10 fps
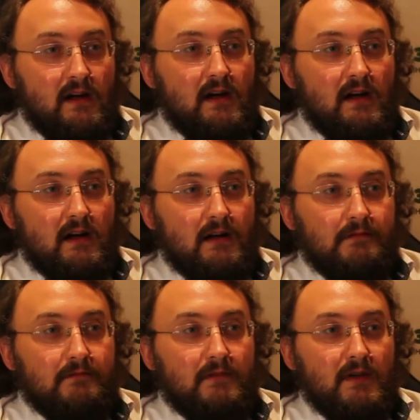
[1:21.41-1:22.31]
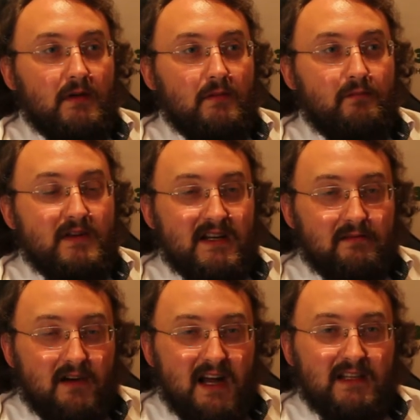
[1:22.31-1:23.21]
э,
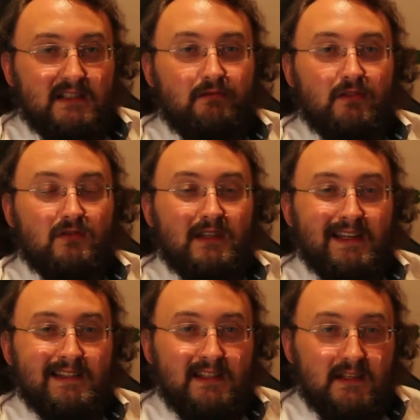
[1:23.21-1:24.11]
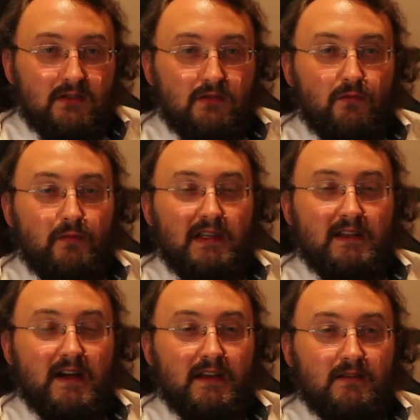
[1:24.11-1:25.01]
прервали свою традицию
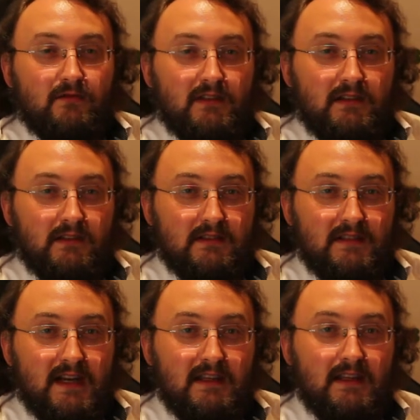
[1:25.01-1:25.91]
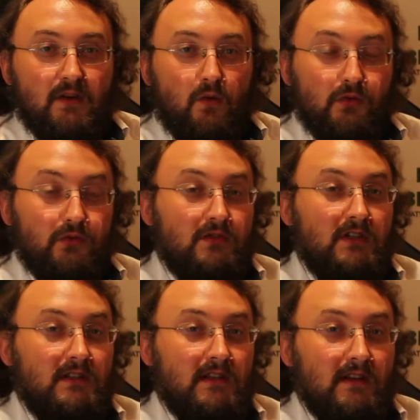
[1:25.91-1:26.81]
передачи вот этих знаний от
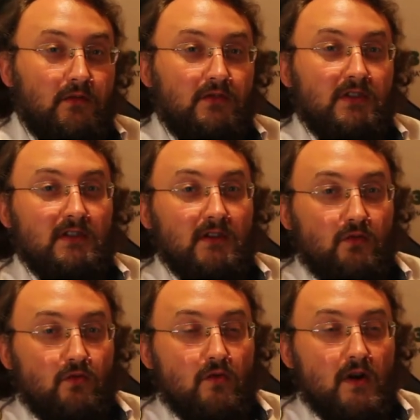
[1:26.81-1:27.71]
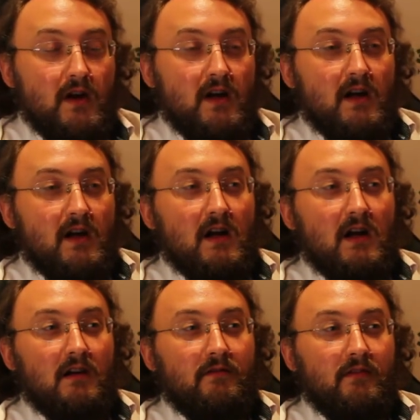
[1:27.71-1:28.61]
учителя к ученику.
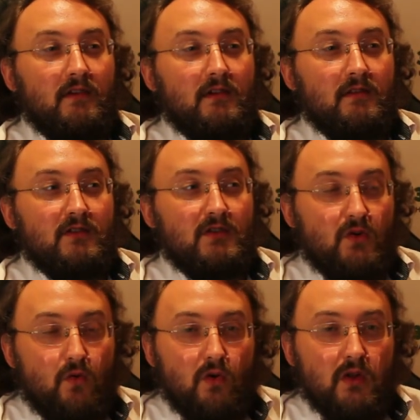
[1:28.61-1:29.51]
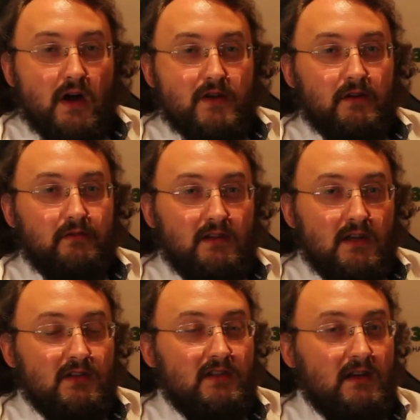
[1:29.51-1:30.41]
А, э, школа
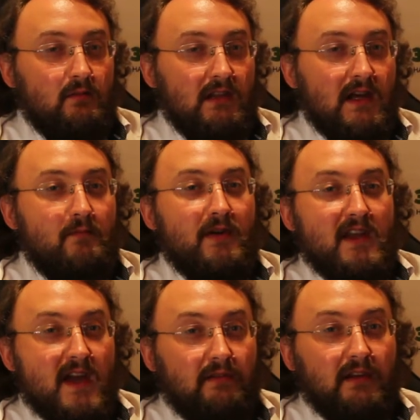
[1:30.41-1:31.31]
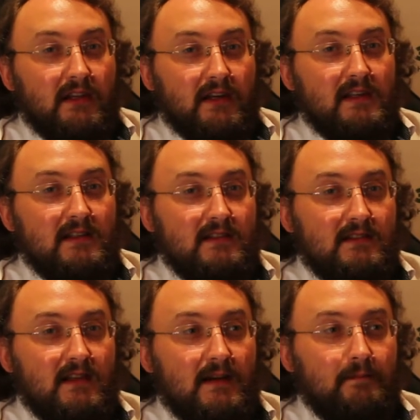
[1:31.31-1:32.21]
аюрведическая была прервана
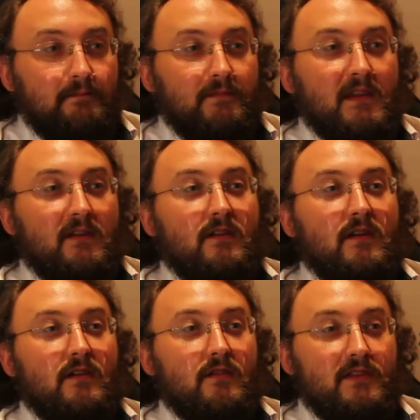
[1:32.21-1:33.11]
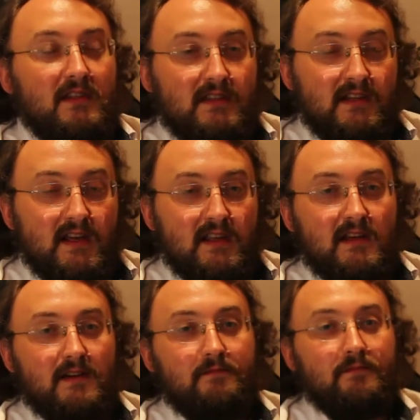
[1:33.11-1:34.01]
из-за
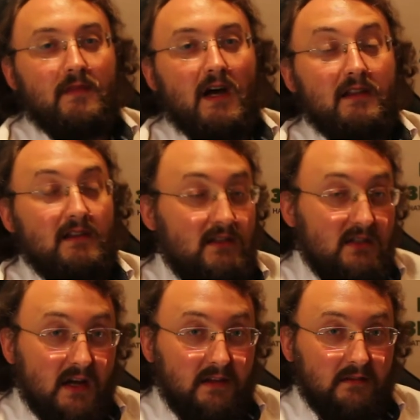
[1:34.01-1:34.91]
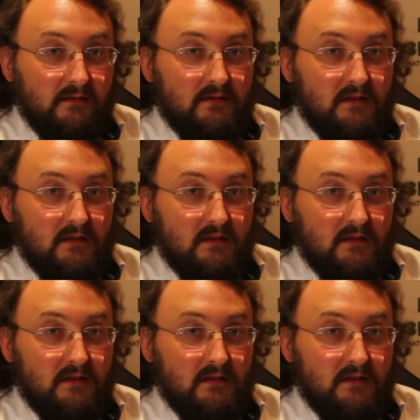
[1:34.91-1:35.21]
внедрение англичан.